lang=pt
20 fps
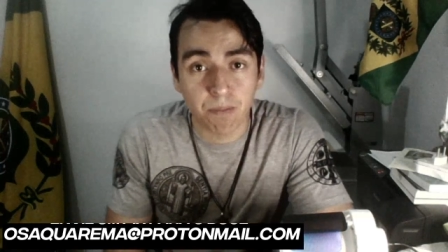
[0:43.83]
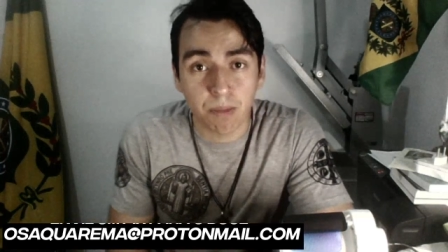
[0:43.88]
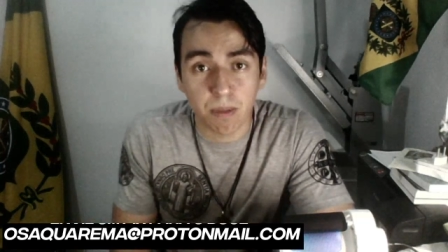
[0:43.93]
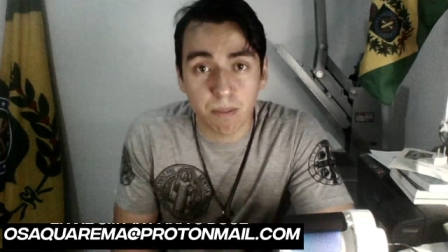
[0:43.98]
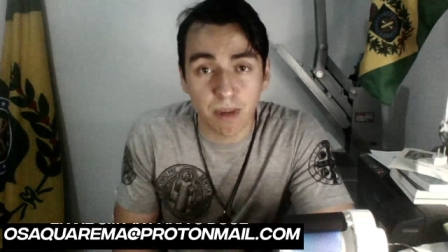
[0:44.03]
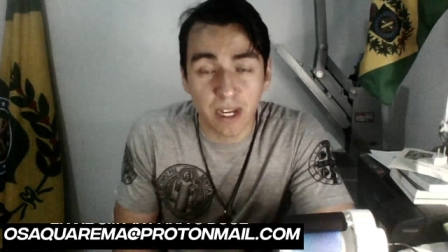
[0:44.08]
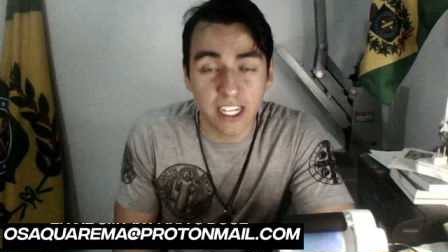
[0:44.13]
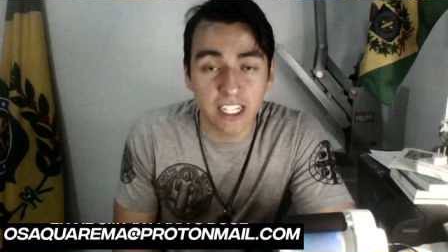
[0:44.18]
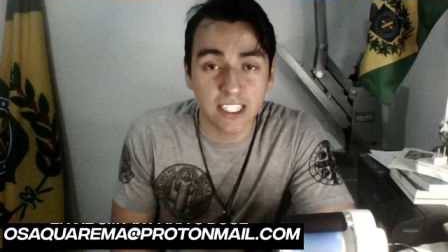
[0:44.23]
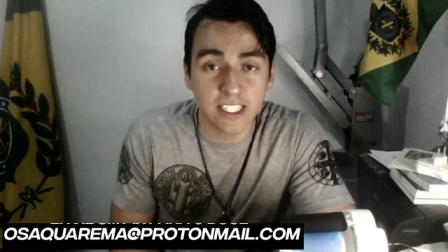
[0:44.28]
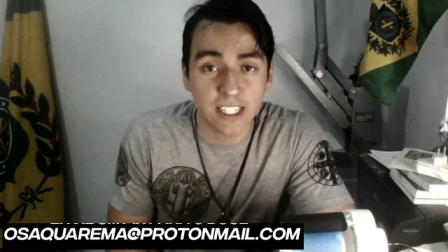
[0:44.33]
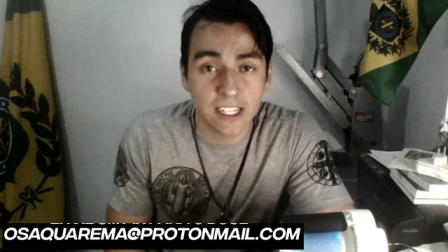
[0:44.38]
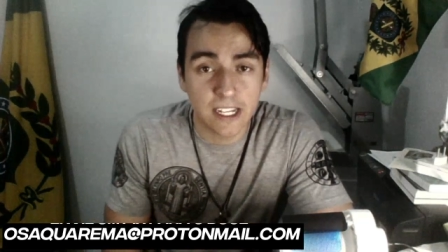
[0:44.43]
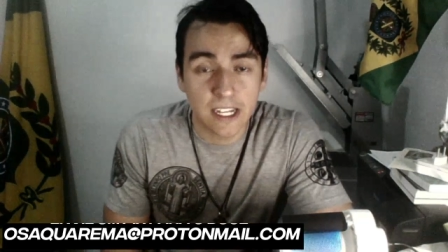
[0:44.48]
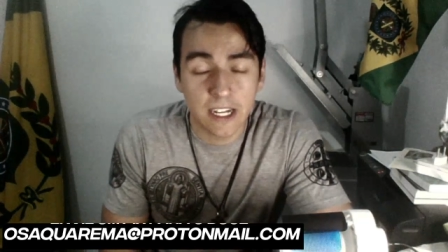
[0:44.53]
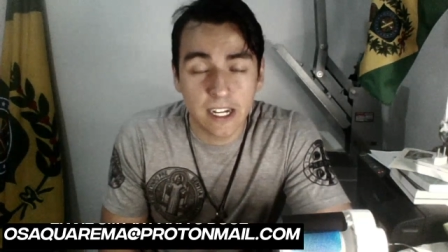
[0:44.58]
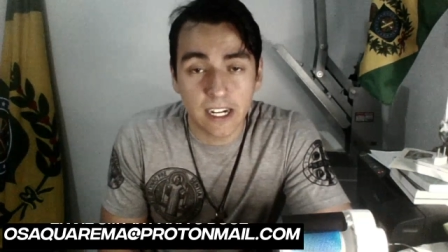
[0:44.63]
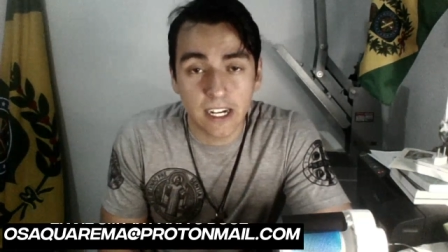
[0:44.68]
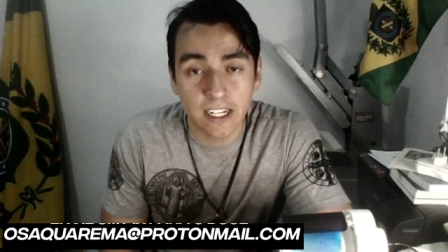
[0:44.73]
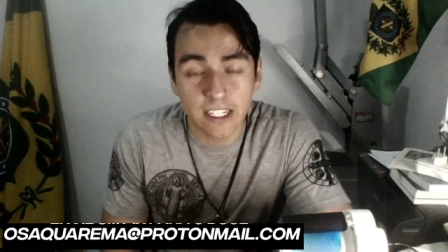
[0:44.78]
Mas,
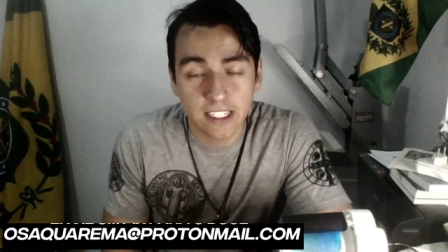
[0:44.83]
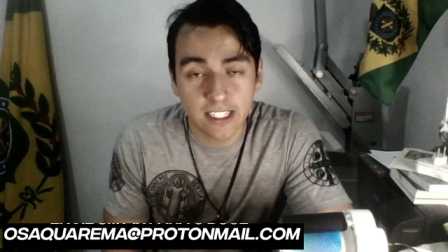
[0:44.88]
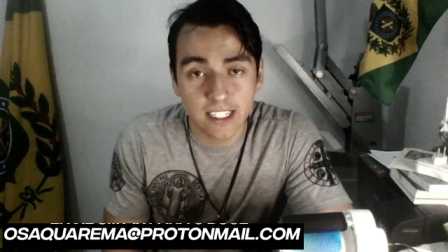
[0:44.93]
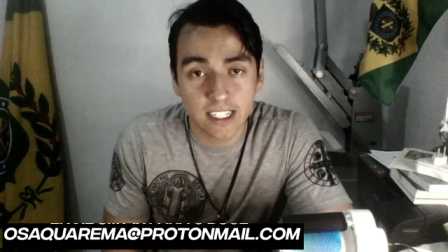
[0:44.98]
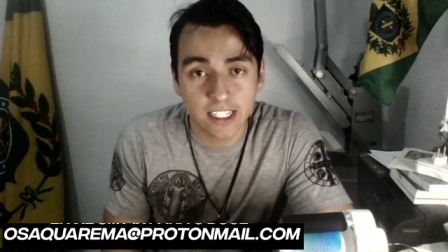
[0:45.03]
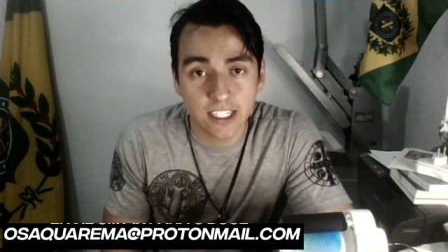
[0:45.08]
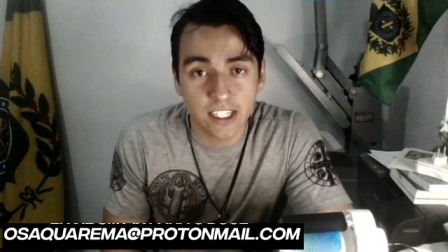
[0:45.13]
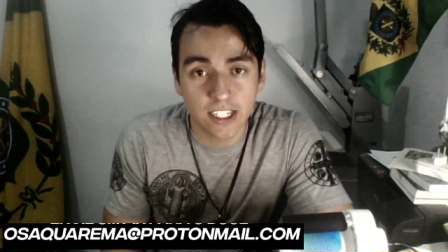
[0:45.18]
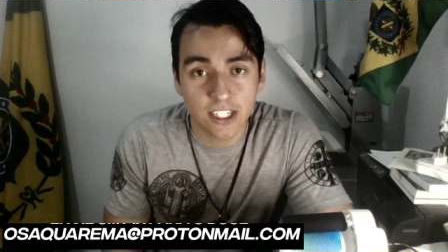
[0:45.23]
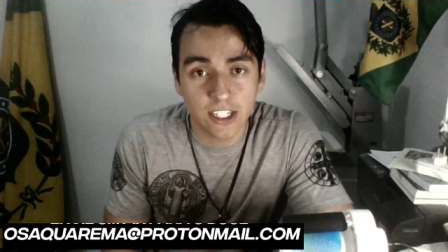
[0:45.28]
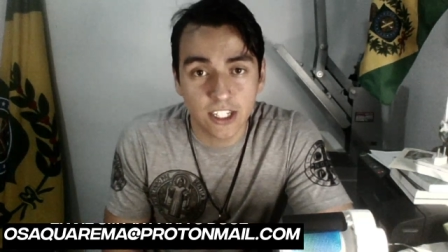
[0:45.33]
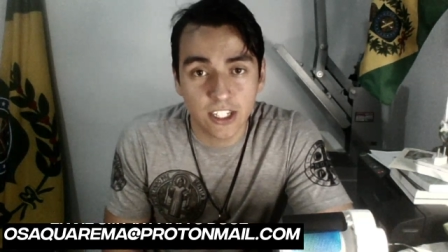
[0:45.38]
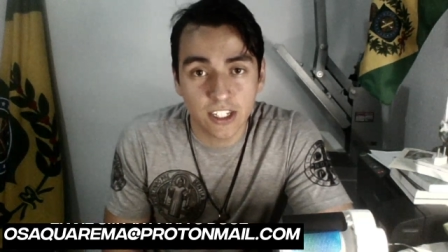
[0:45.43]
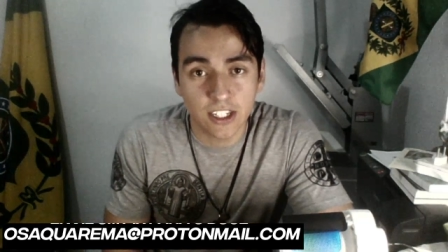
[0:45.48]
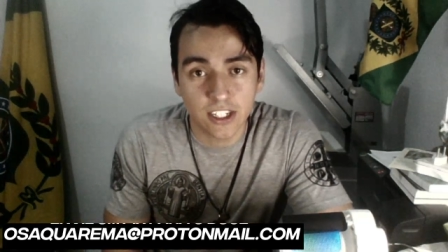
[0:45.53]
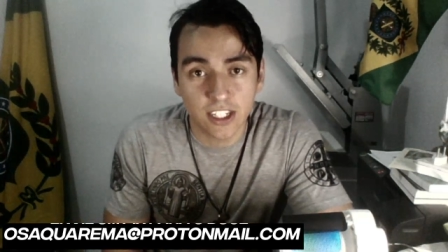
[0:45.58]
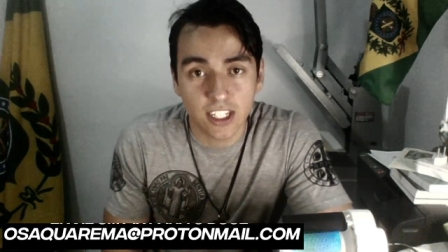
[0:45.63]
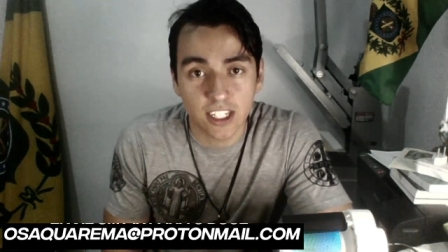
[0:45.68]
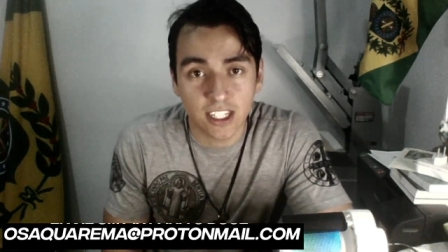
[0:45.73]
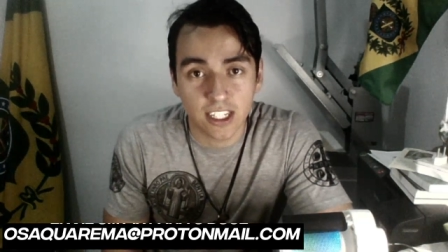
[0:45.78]
antes da
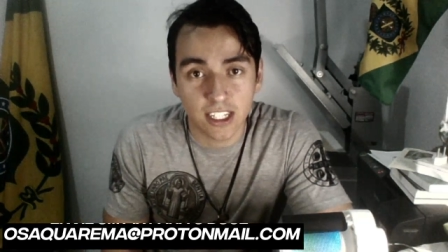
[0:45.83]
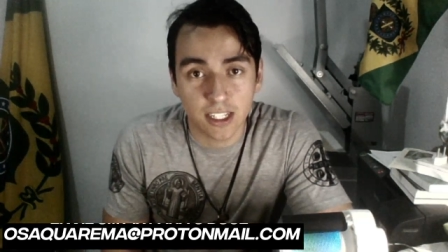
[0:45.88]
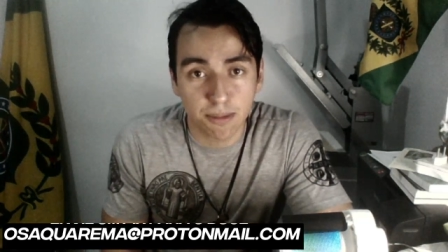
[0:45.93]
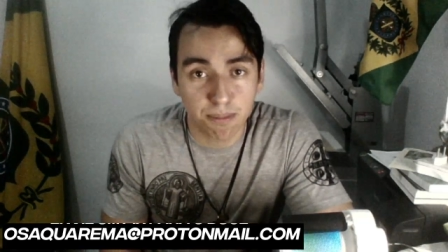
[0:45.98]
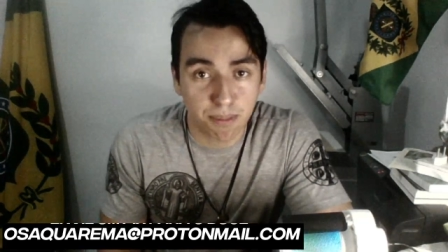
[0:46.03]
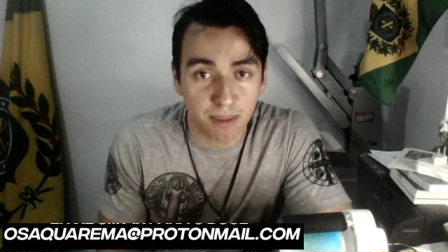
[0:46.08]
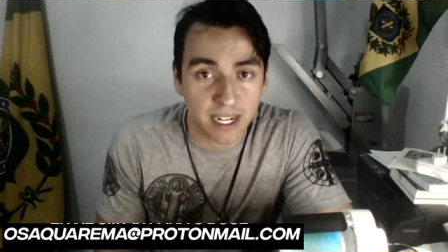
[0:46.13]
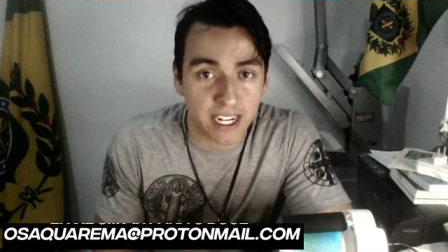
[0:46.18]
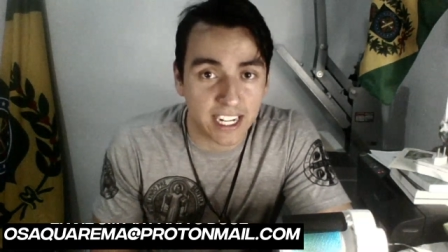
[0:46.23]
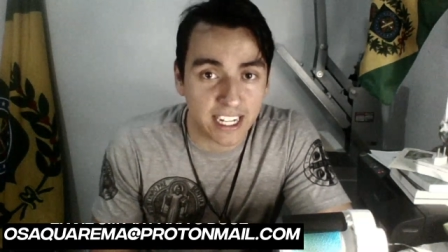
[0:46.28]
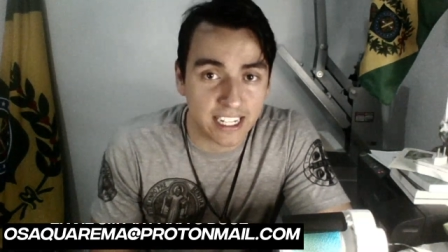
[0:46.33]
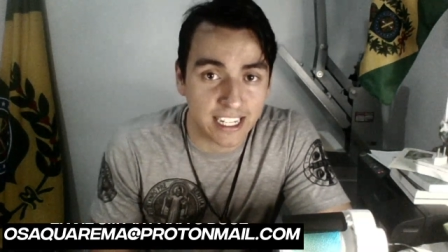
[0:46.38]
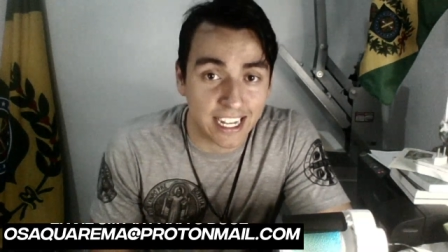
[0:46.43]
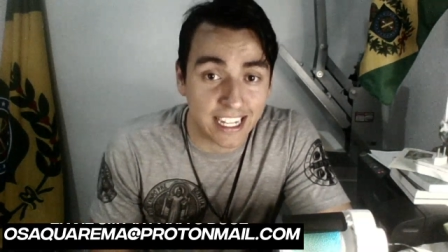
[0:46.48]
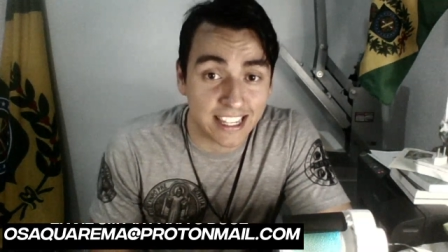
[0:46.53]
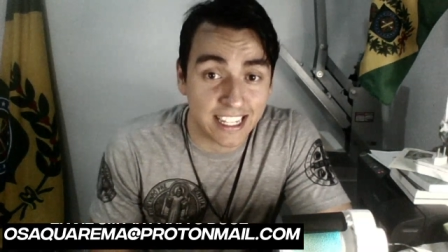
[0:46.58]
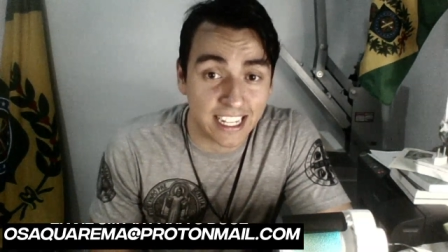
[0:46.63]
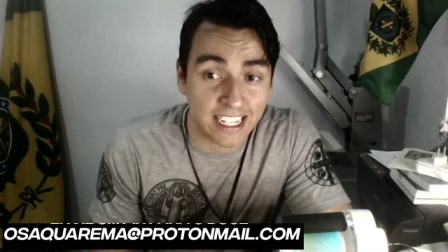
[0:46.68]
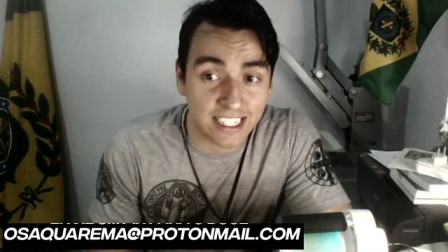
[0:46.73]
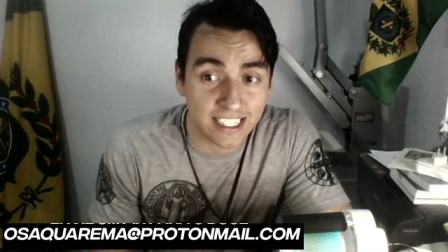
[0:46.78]
gente ir para
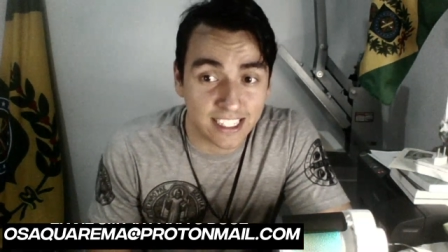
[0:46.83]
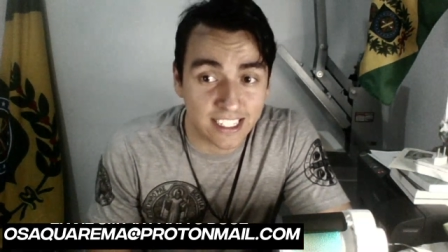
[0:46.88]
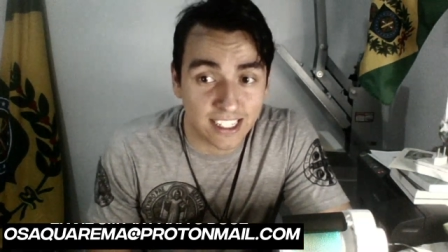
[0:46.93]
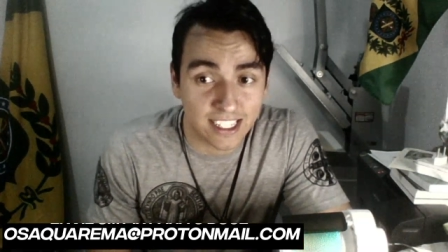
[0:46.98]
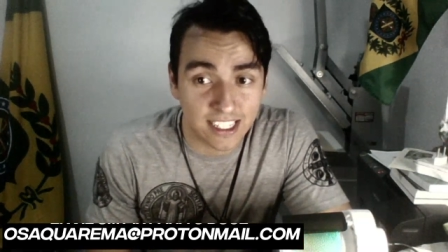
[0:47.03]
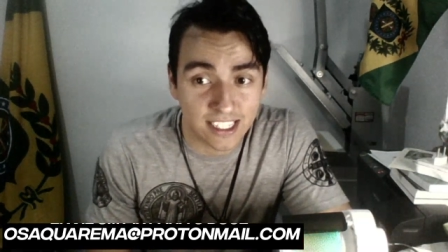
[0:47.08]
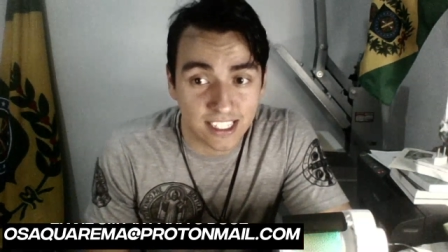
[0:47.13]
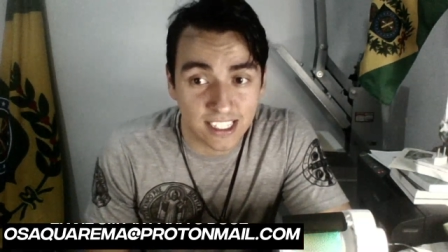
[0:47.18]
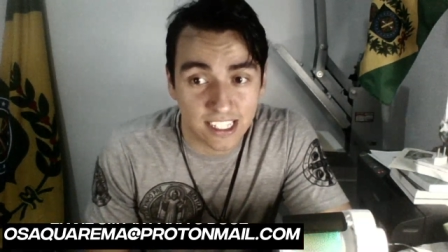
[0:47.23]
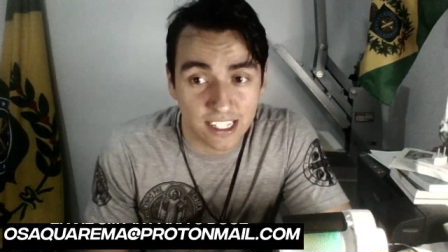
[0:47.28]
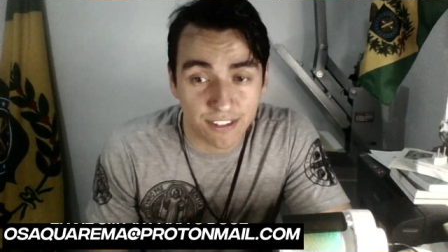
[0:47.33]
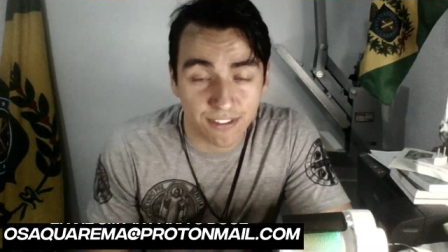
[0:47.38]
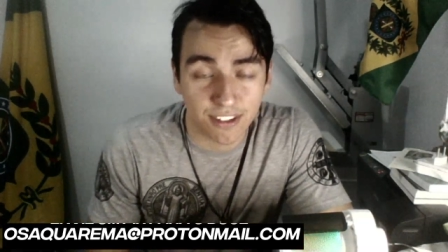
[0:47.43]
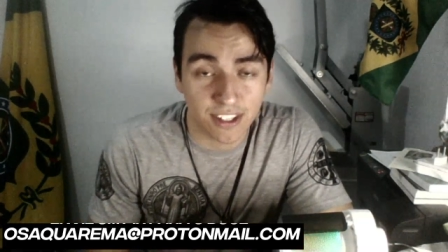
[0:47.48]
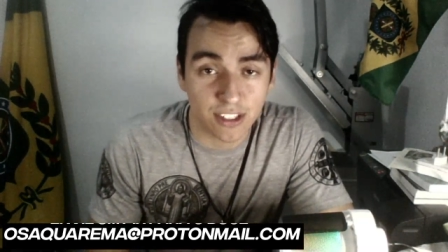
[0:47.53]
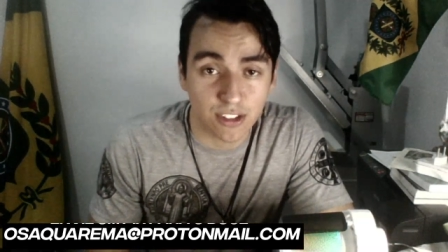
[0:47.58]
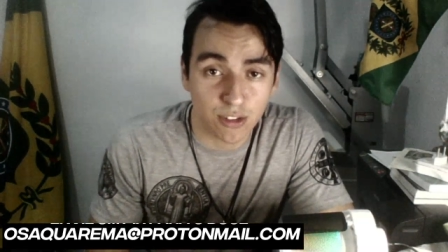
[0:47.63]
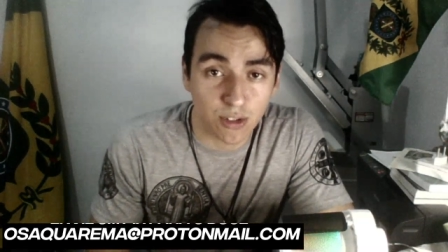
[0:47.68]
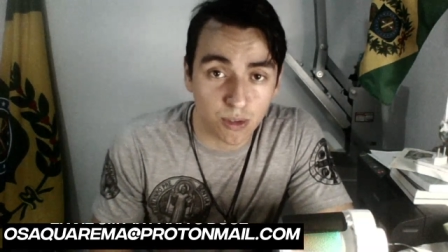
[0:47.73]
análise desses eventos,